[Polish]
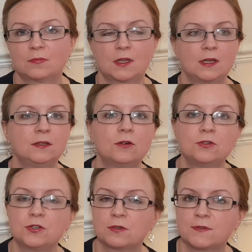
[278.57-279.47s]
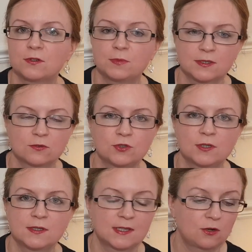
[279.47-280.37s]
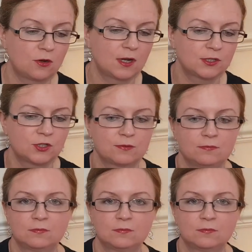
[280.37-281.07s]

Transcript: kiedy oni się w sobie zdążyli zakochać,